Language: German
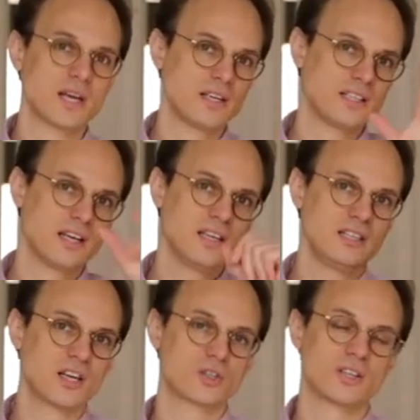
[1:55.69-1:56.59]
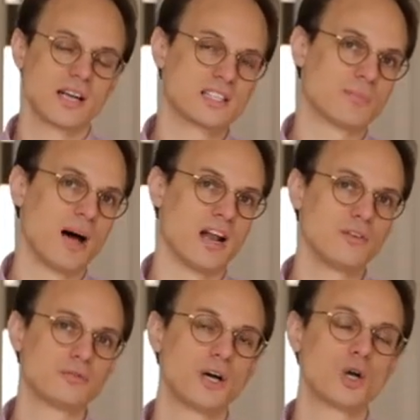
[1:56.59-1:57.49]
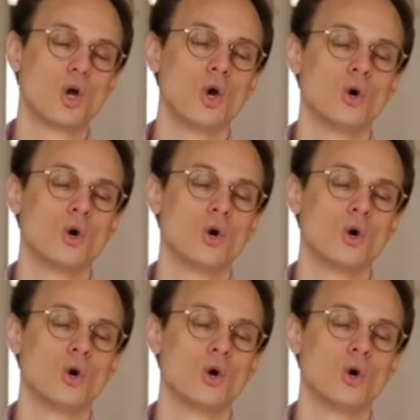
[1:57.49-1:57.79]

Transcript: hatte ich ja Ihnen ja schon ganz am Anfang